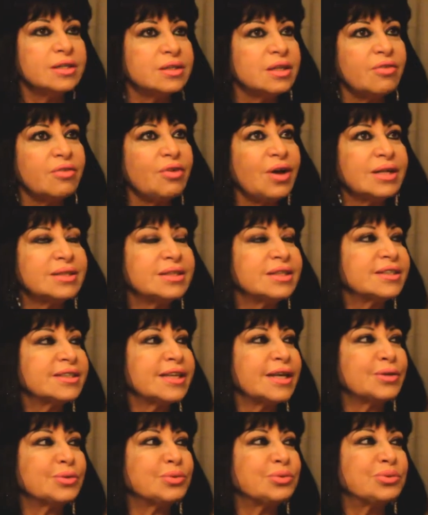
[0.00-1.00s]
ده في حد
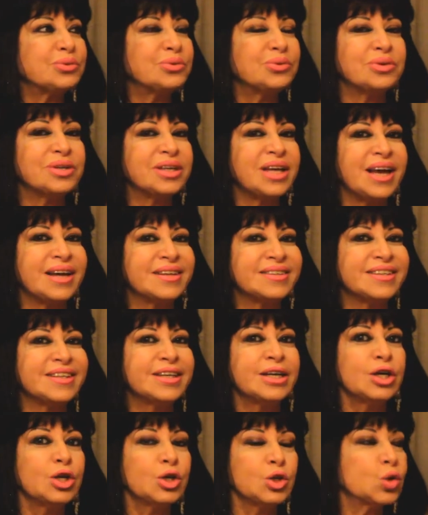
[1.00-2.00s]
ذاته
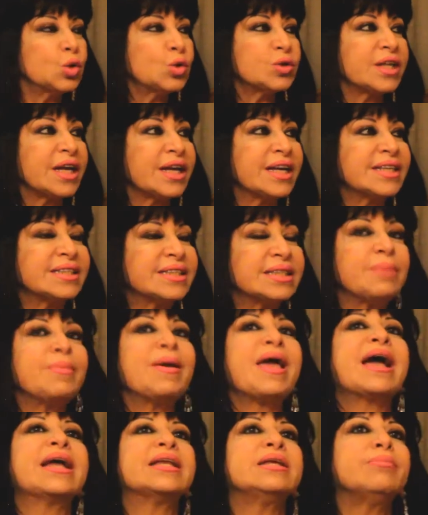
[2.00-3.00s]
يعني نقطه
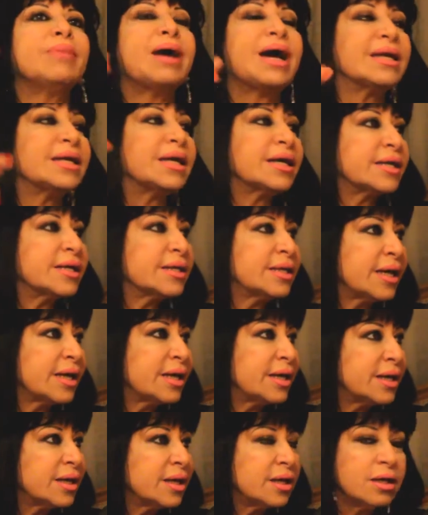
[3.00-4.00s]
جاذبه يعني معنى كده
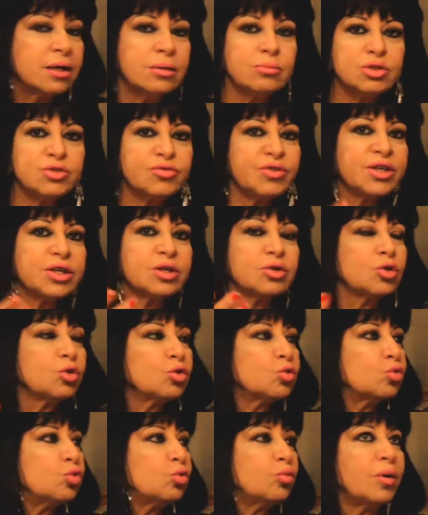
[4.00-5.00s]
ايه مش فكره
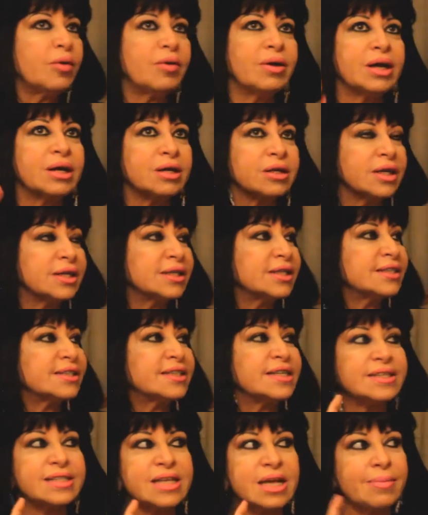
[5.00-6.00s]
حكومه ولا قياده
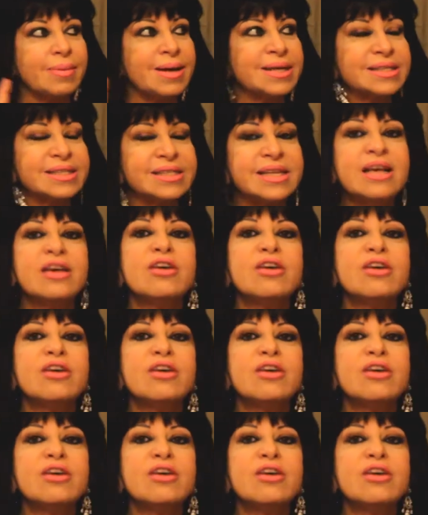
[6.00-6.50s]
سياسيه بس